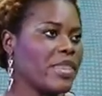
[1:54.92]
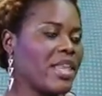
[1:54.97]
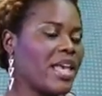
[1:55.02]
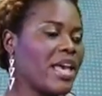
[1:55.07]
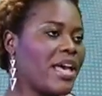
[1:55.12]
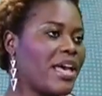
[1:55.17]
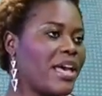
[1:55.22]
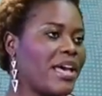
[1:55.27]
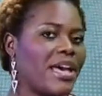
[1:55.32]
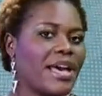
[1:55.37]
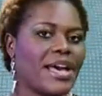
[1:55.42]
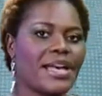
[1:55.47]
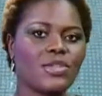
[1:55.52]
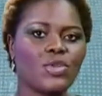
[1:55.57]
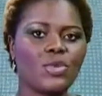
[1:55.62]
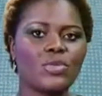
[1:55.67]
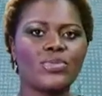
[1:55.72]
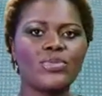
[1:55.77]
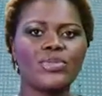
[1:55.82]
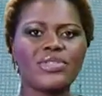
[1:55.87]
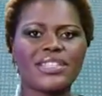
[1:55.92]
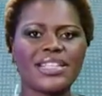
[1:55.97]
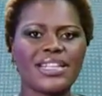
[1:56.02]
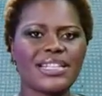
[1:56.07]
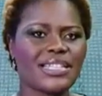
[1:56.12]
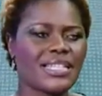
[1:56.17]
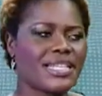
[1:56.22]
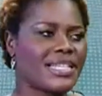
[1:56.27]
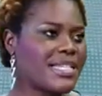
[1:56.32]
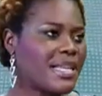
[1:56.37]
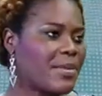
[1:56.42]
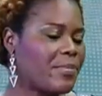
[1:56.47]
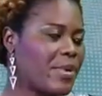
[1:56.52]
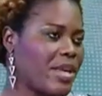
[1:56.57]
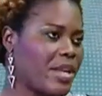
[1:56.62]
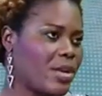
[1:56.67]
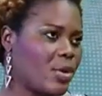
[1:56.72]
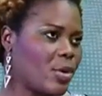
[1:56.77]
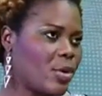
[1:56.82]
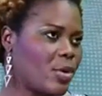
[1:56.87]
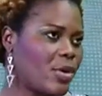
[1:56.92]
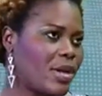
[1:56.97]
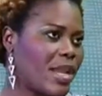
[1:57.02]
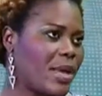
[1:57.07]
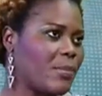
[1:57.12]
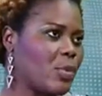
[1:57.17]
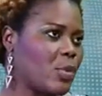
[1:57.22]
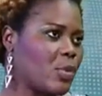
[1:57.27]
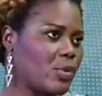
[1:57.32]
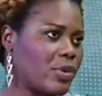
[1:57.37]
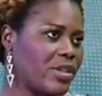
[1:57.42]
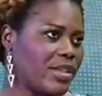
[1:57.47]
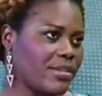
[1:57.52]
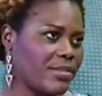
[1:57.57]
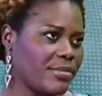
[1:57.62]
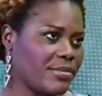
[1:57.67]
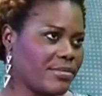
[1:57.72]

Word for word: à, ce business qui s'appelle euh, la mode.